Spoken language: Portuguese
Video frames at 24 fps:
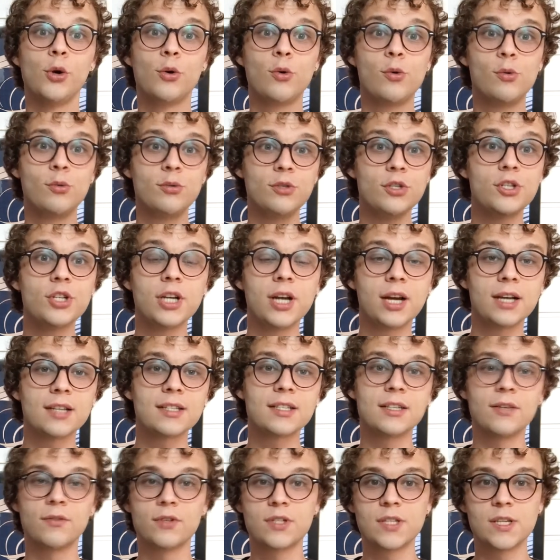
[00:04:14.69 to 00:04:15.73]
com
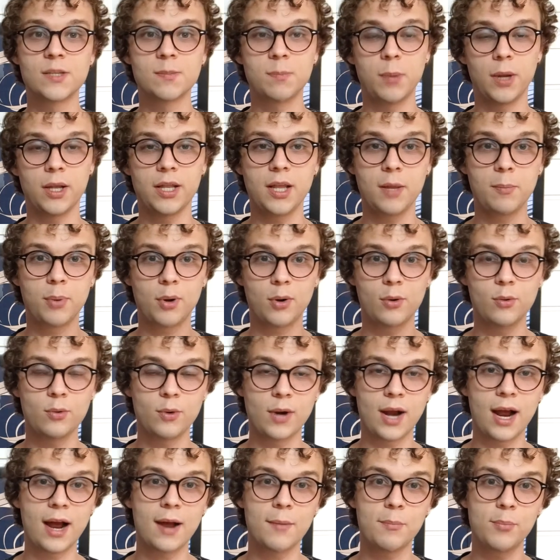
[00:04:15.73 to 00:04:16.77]
dicas que vocês podem
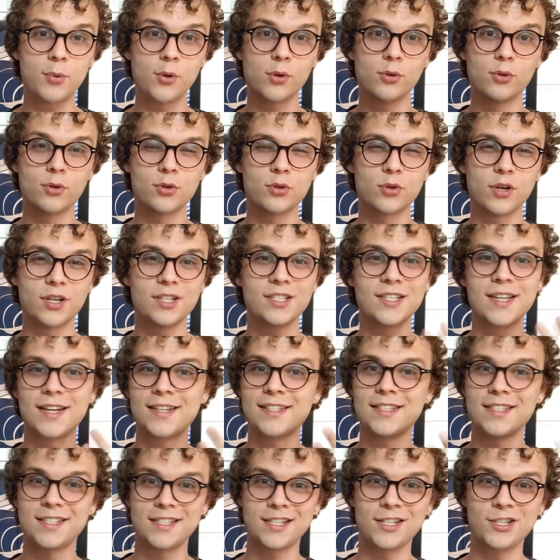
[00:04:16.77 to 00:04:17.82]
procurar produções
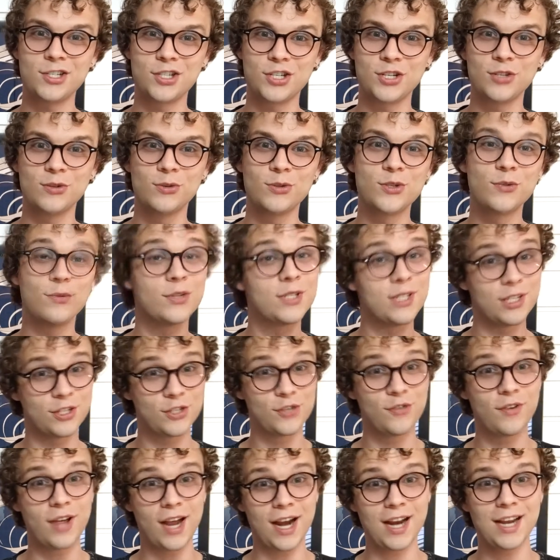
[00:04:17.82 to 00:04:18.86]
nesse sentido se vocês
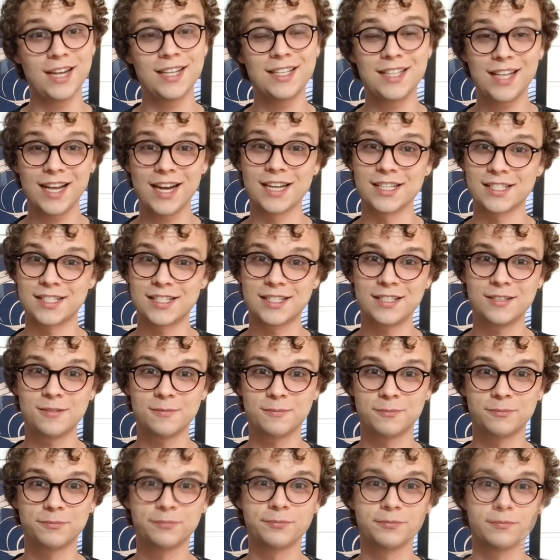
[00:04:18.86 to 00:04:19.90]
tiverem interesse